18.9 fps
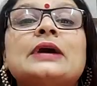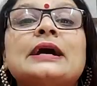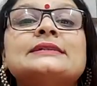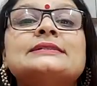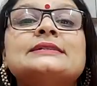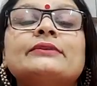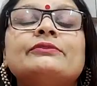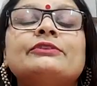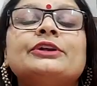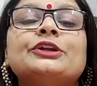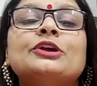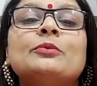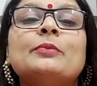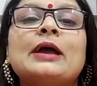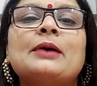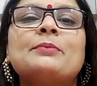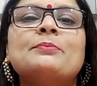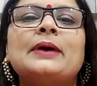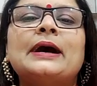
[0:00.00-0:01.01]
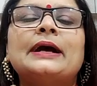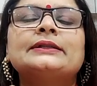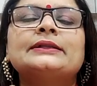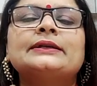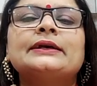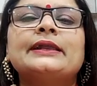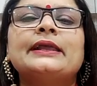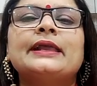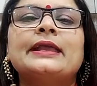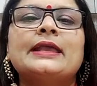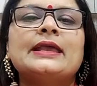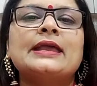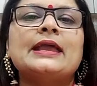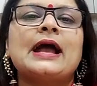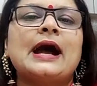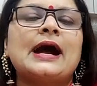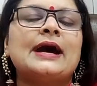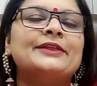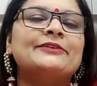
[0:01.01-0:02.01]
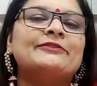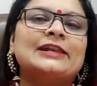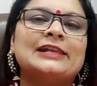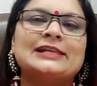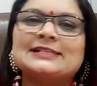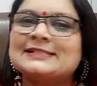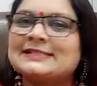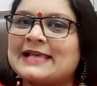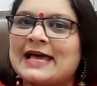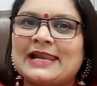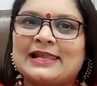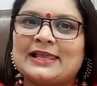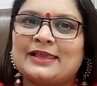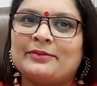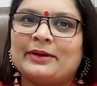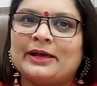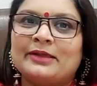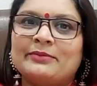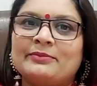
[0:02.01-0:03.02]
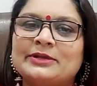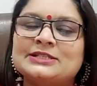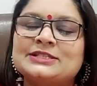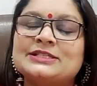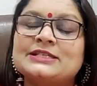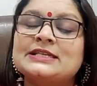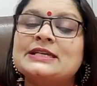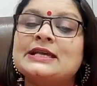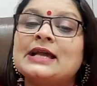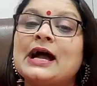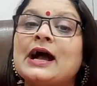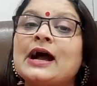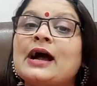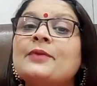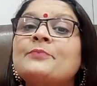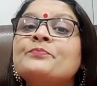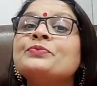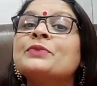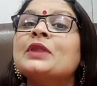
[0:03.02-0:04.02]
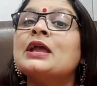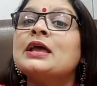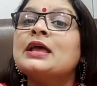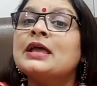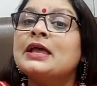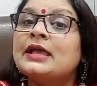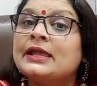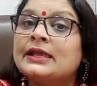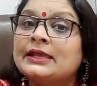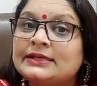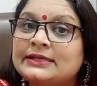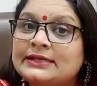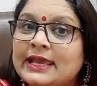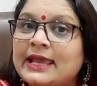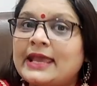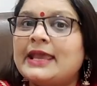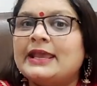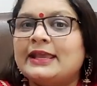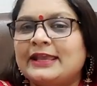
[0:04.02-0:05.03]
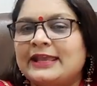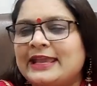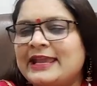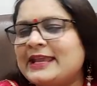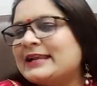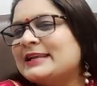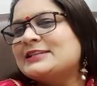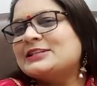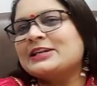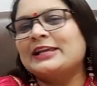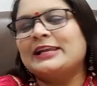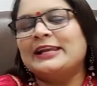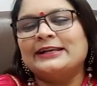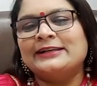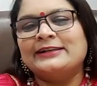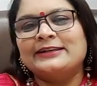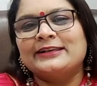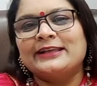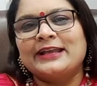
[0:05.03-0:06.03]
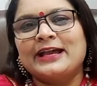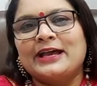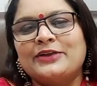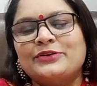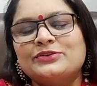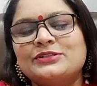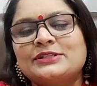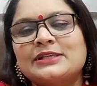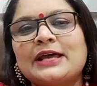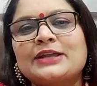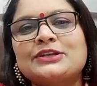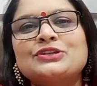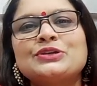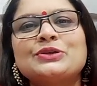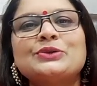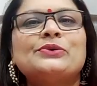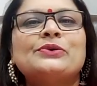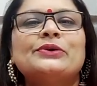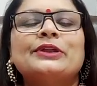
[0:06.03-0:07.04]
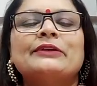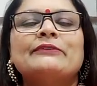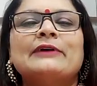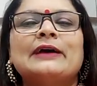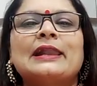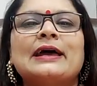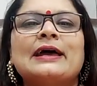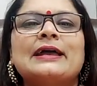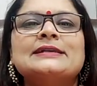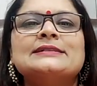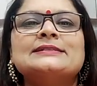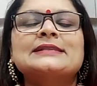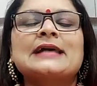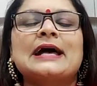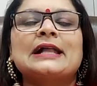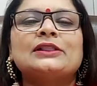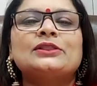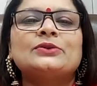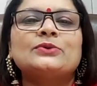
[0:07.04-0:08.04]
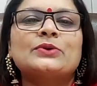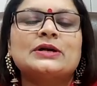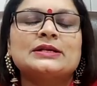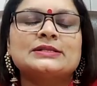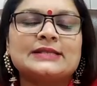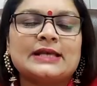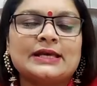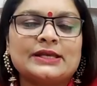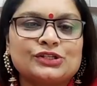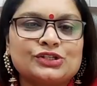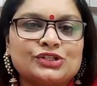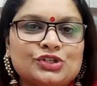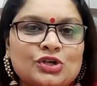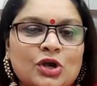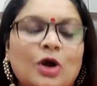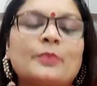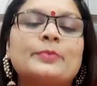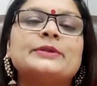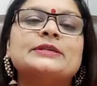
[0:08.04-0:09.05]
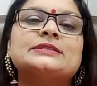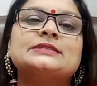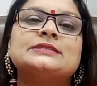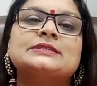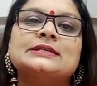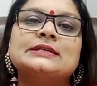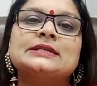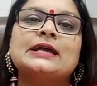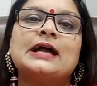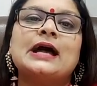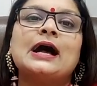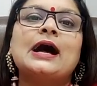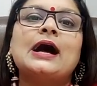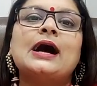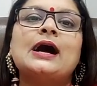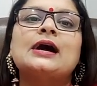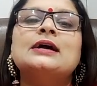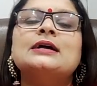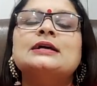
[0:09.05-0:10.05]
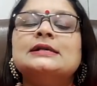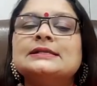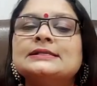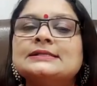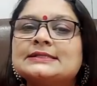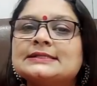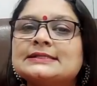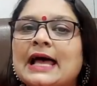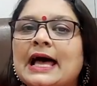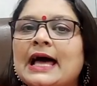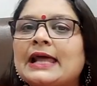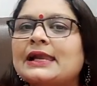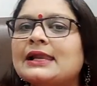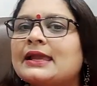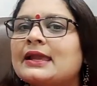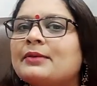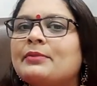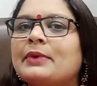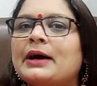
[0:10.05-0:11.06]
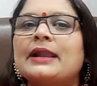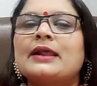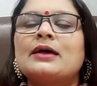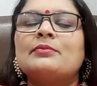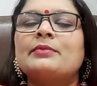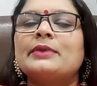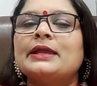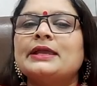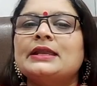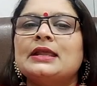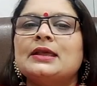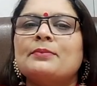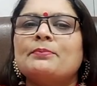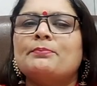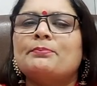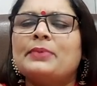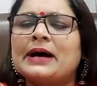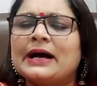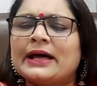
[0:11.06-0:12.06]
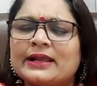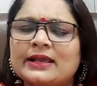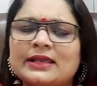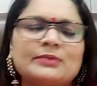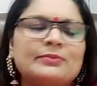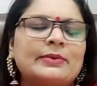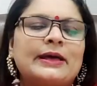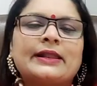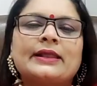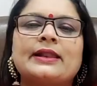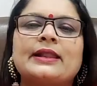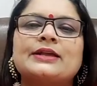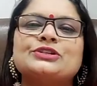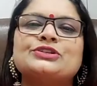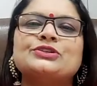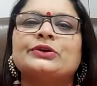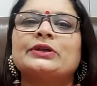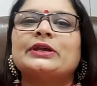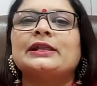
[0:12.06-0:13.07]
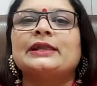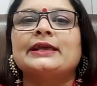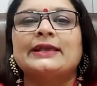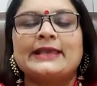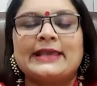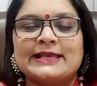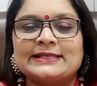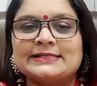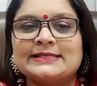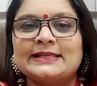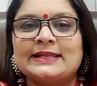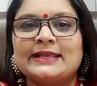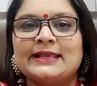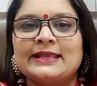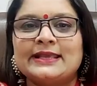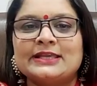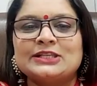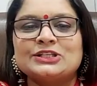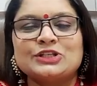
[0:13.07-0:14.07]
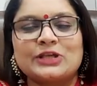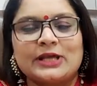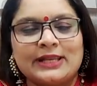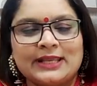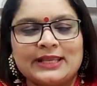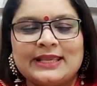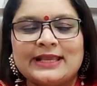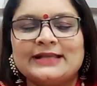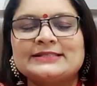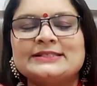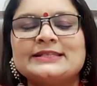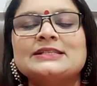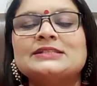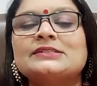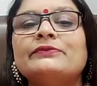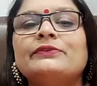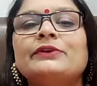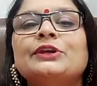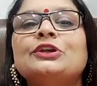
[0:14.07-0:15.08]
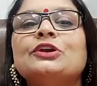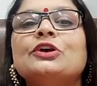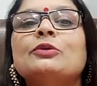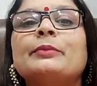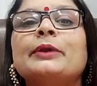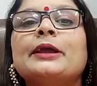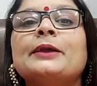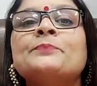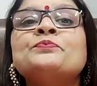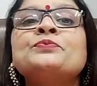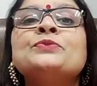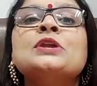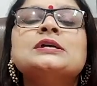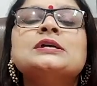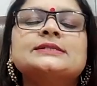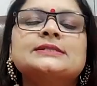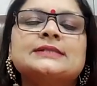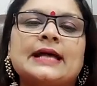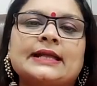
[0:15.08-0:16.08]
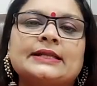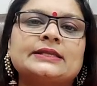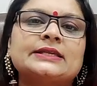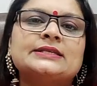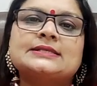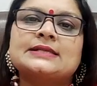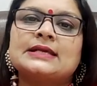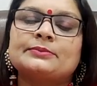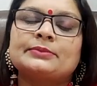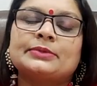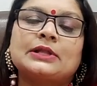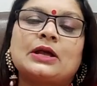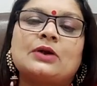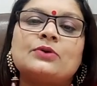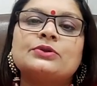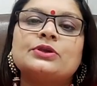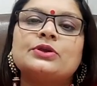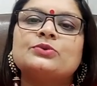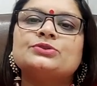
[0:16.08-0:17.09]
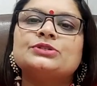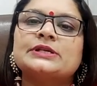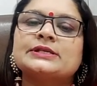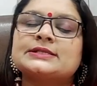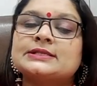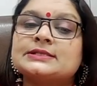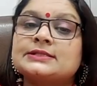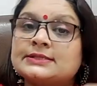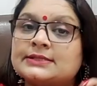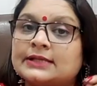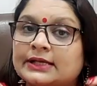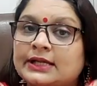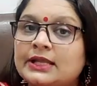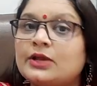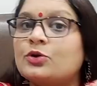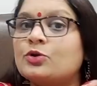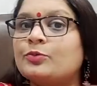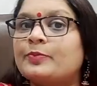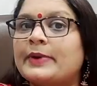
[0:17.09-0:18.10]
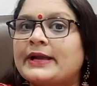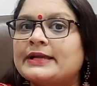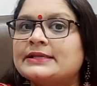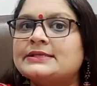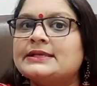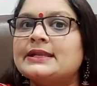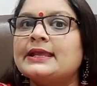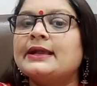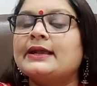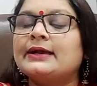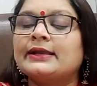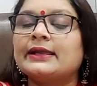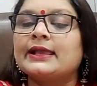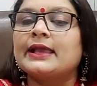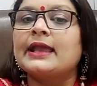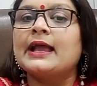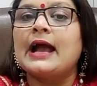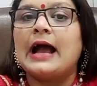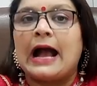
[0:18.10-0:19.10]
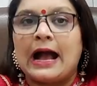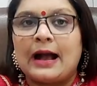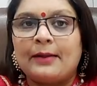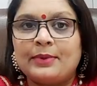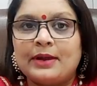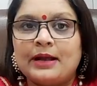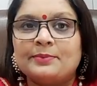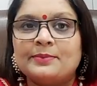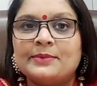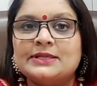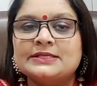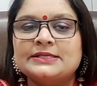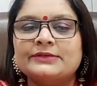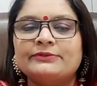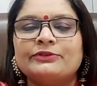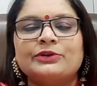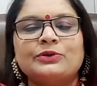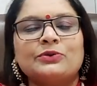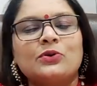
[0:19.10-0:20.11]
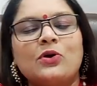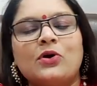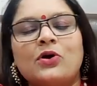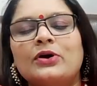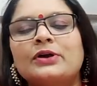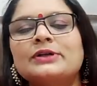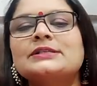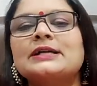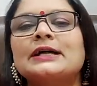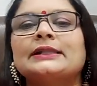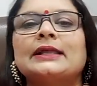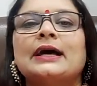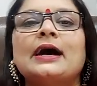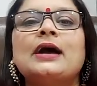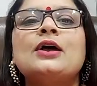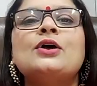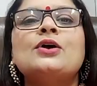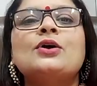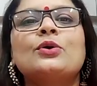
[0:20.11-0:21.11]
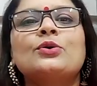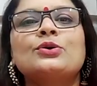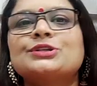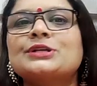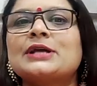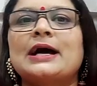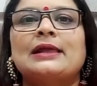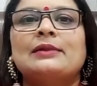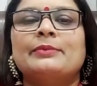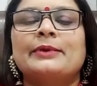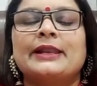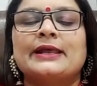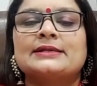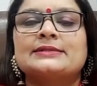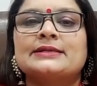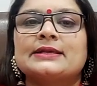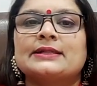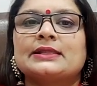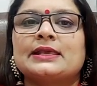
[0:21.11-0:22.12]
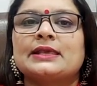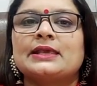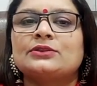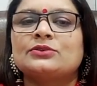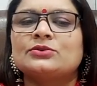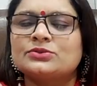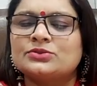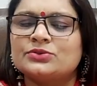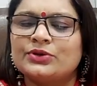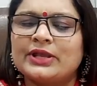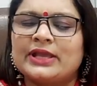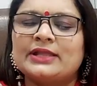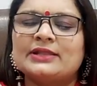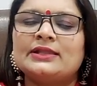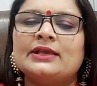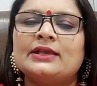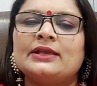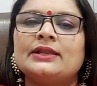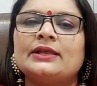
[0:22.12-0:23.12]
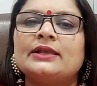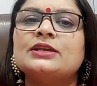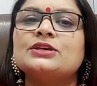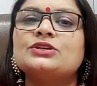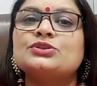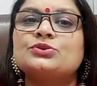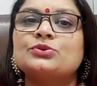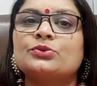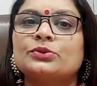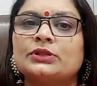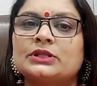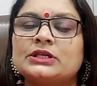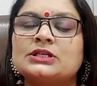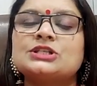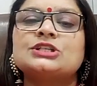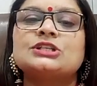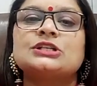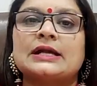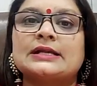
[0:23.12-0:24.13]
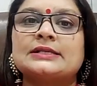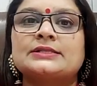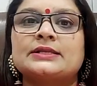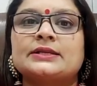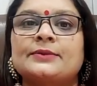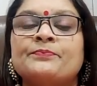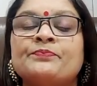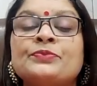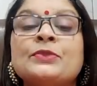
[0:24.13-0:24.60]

आज के वीडियो में हम बात करेंगे आने वाले साल के बारे में जी हाँ ये इंग्लिश कैलेंडर के अनुसार शुरू होने वाला है साल 2024 जी हाँ साल के 12 महीने 12 की 12 राशियों के लिए कैसे रहेंगे जानेंगे आज के इस वीडियो में साथ ही साथ बताऊंगी कुछ ऐसे सटीक उपाय जिन्हें करके आप अपने जीवन को और ज्यादा खुशहाल बना सकते हैं दोस्तों कहते हैं ना कि ज्योतिष शास्त्र